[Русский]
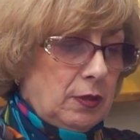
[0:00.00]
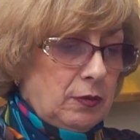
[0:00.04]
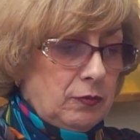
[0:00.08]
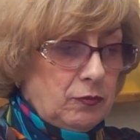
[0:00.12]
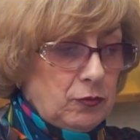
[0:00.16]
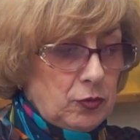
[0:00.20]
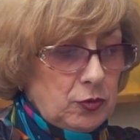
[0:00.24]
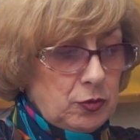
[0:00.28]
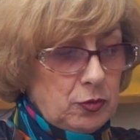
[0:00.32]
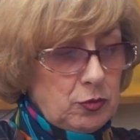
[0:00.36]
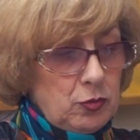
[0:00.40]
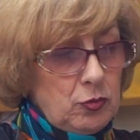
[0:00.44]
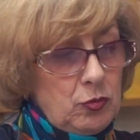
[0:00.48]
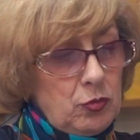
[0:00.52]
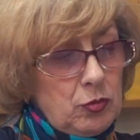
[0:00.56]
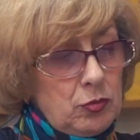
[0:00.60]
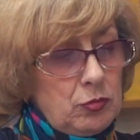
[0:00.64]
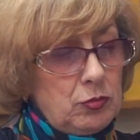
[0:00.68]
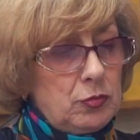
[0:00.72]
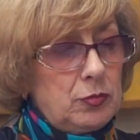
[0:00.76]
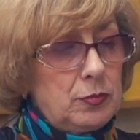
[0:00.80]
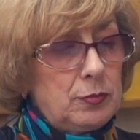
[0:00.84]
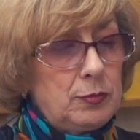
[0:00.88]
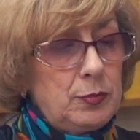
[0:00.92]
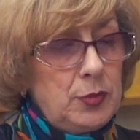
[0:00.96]
Вот,
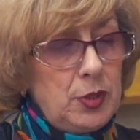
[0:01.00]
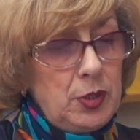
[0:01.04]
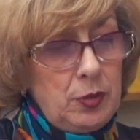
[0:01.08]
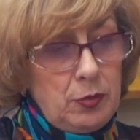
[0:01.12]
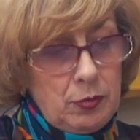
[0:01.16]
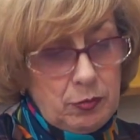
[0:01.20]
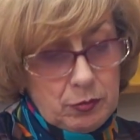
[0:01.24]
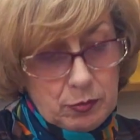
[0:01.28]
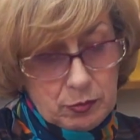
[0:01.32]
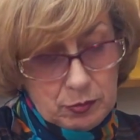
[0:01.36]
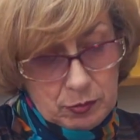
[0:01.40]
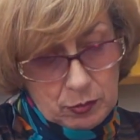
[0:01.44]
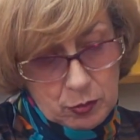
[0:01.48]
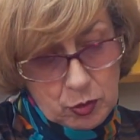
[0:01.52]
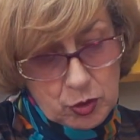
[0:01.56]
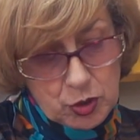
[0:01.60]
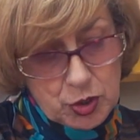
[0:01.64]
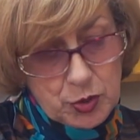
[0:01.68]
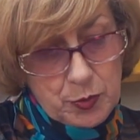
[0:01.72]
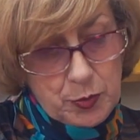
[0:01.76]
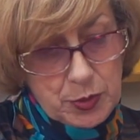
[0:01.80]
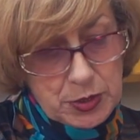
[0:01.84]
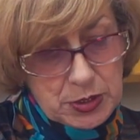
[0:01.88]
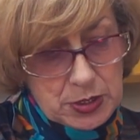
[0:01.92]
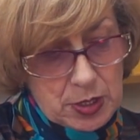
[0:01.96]
ну, мы
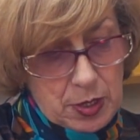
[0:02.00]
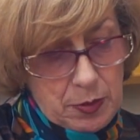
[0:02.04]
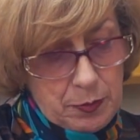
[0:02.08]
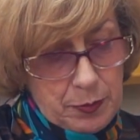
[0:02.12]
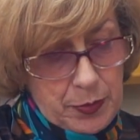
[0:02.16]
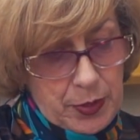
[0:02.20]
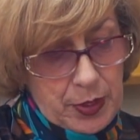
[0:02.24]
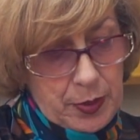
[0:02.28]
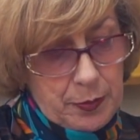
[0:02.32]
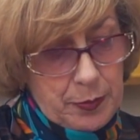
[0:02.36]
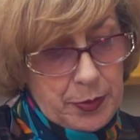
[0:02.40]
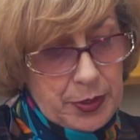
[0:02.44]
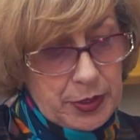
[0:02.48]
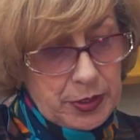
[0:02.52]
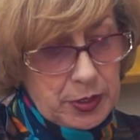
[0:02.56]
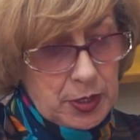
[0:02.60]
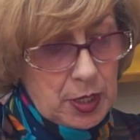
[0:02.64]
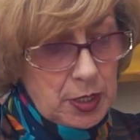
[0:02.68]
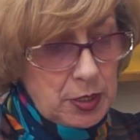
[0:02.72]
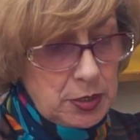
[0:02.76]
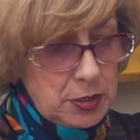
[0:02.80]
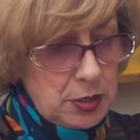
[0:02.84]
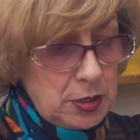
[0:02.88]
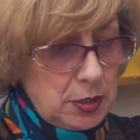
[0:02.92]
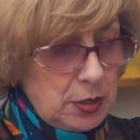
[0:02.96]
можем и сами
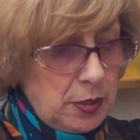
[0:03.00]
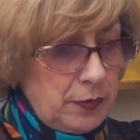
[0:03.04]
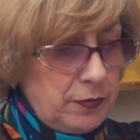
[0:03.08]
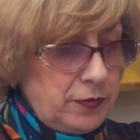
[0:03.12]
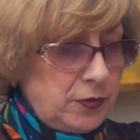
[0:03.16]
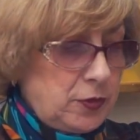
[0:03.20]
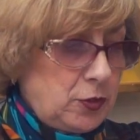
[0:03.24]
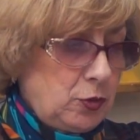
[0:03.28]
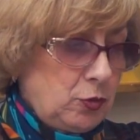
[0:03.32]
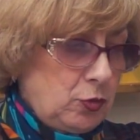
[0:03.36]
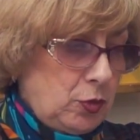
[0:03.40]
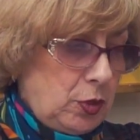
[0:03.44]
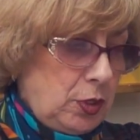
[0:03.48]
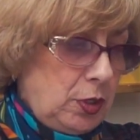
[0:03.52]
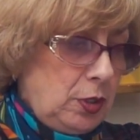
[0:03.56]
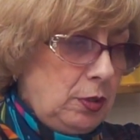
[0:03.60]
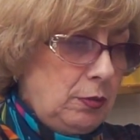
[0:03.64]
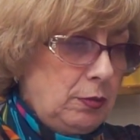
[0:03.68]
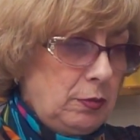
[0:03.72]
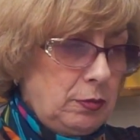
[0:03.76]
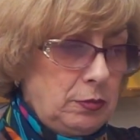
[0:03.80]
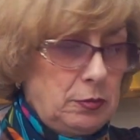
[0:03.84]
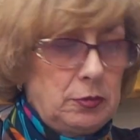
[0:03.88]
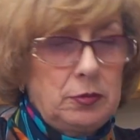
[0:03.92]
приобретать это все. И...